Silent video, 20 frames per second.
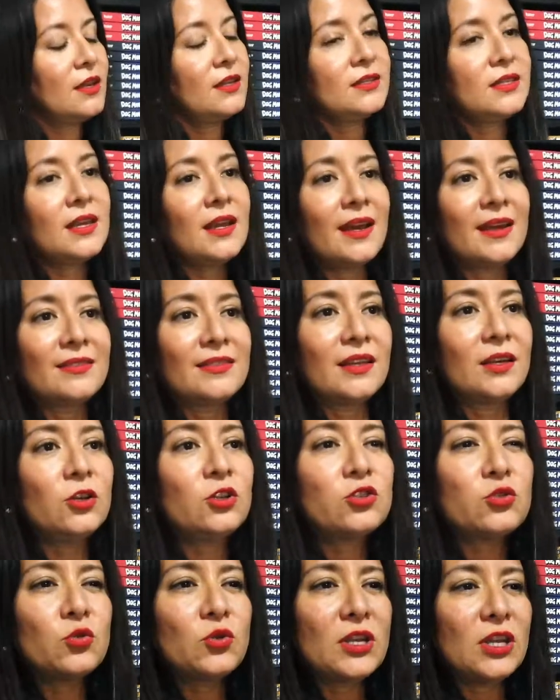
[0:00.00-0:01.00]
que les encantan
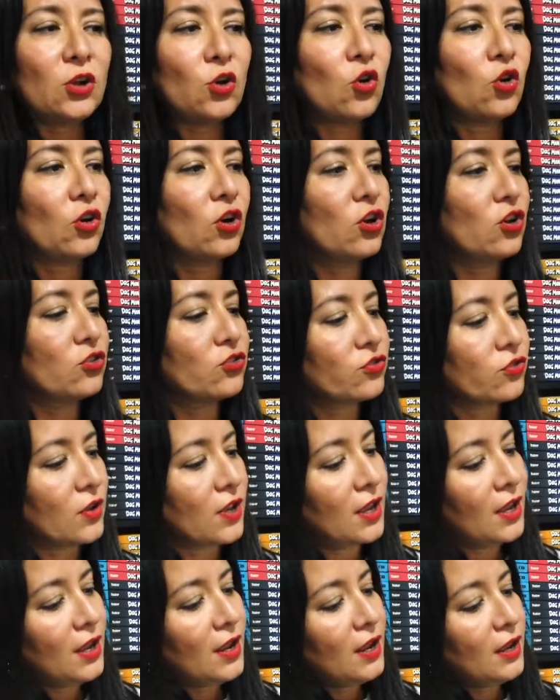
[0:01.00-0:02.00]
los unicornios.
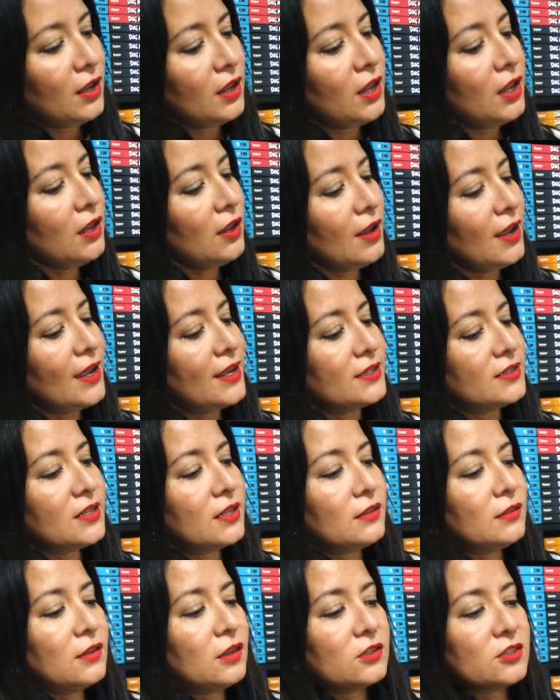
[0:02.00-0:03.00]
Y es
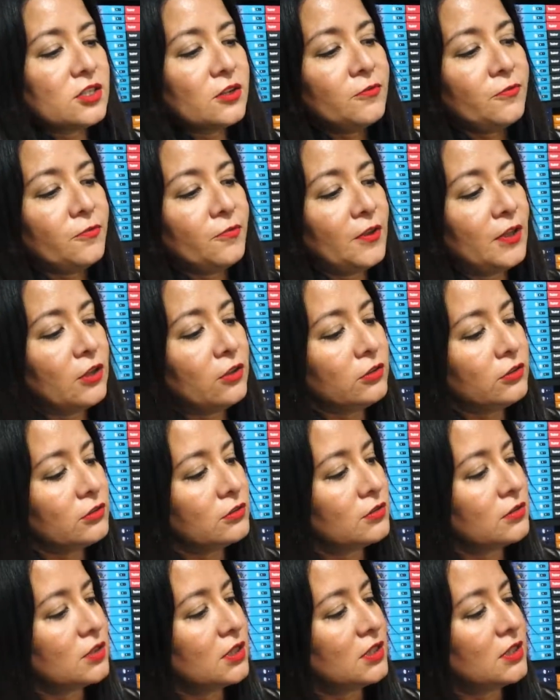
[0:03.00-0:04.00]
de Touch and Feel,
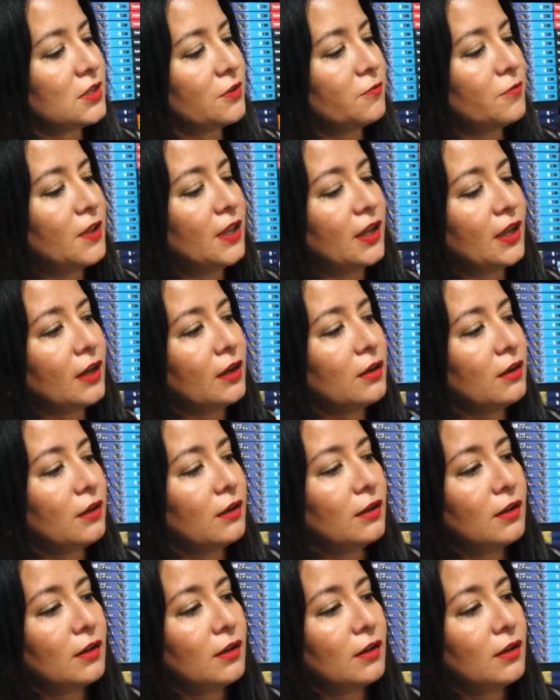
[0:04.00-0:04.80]
si se fijan.